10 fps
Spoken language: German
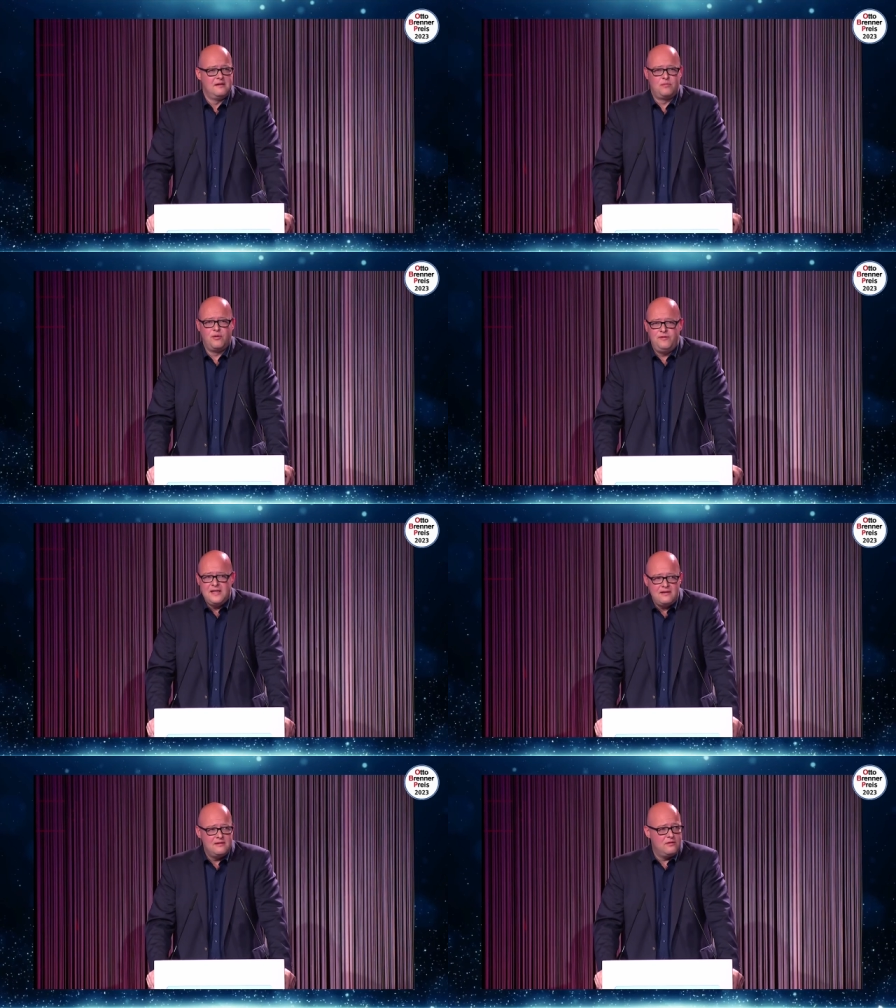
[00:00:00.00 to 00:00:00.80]

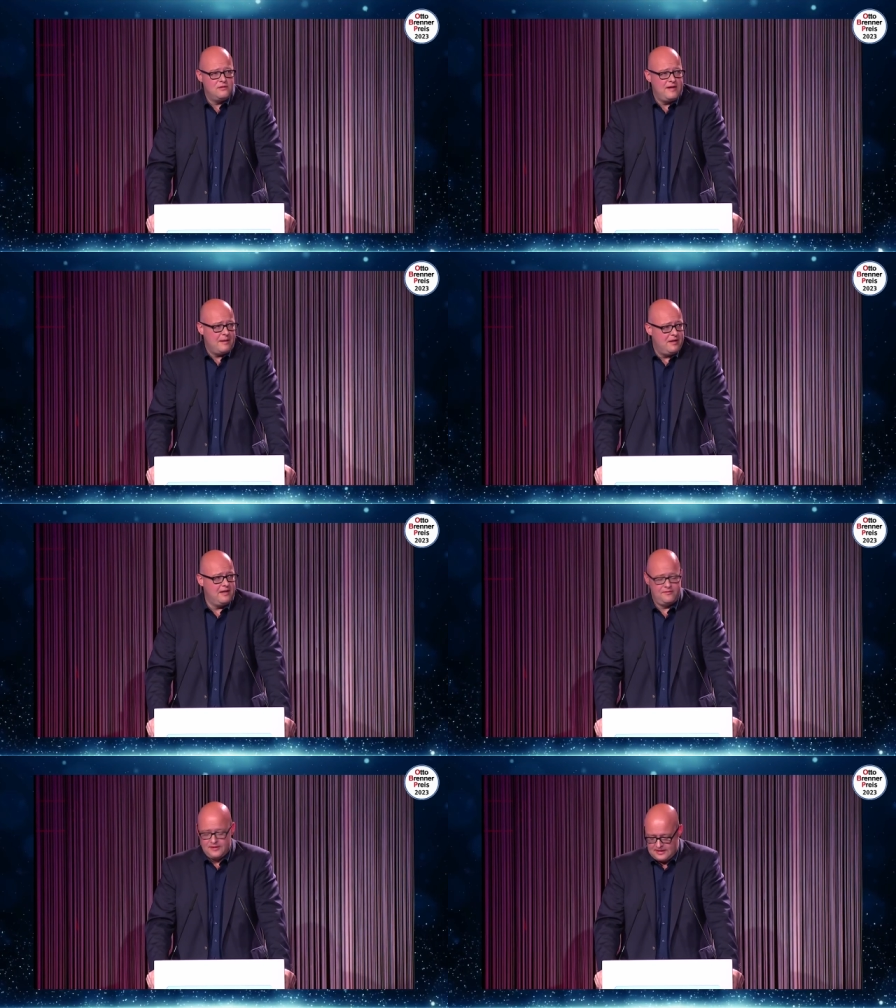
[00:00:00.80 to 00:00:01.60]
Profit und
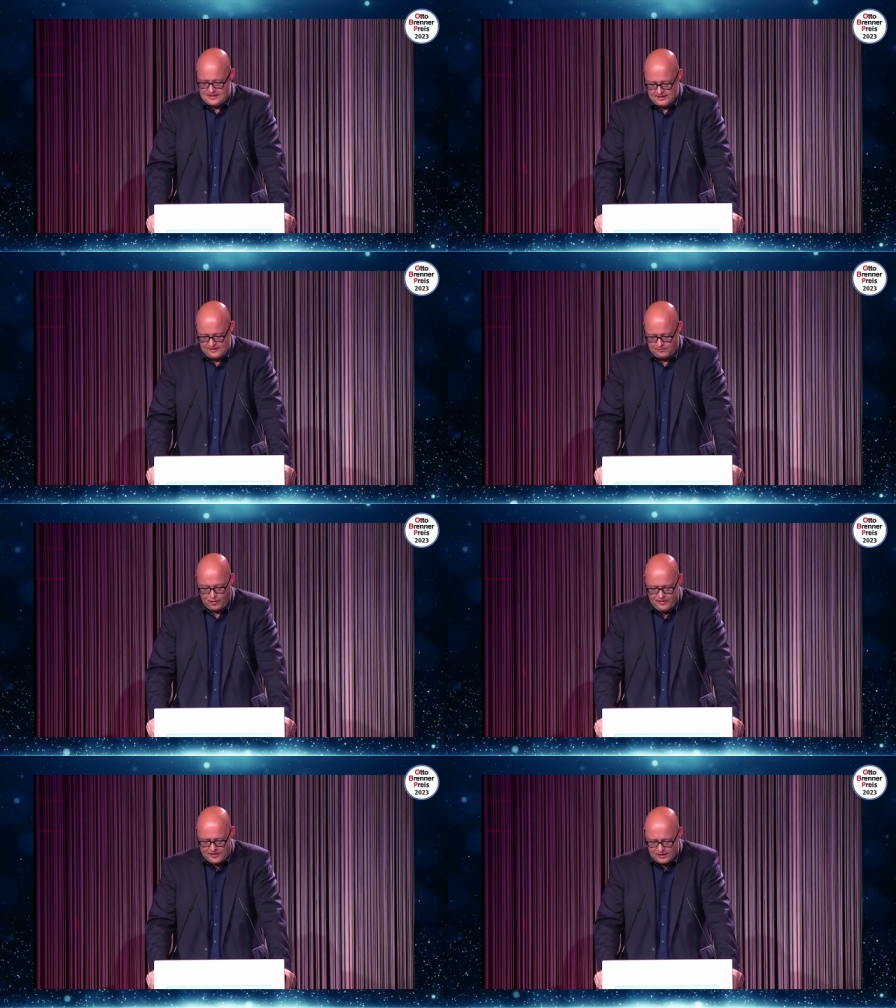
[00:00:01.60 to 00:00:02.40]
werbefinanziert,
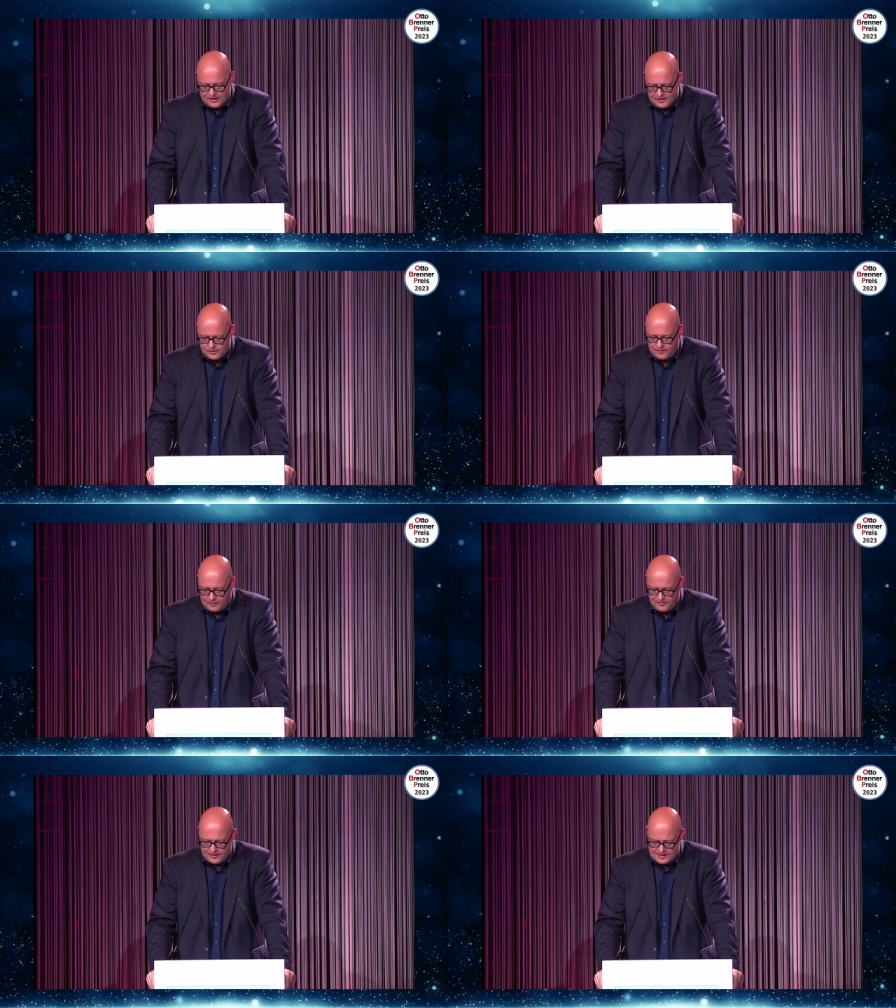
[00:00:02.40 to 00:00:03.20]
profitorientiert und
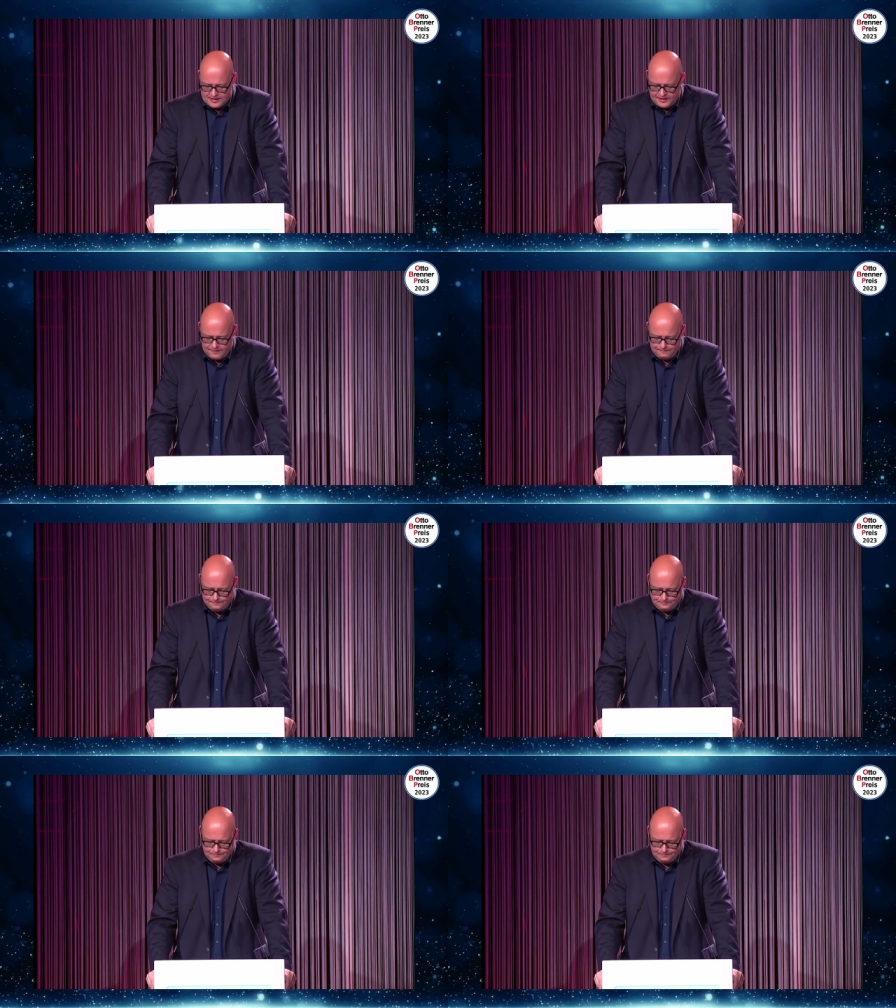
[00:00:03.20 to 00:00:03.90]
werbefinanziert eben.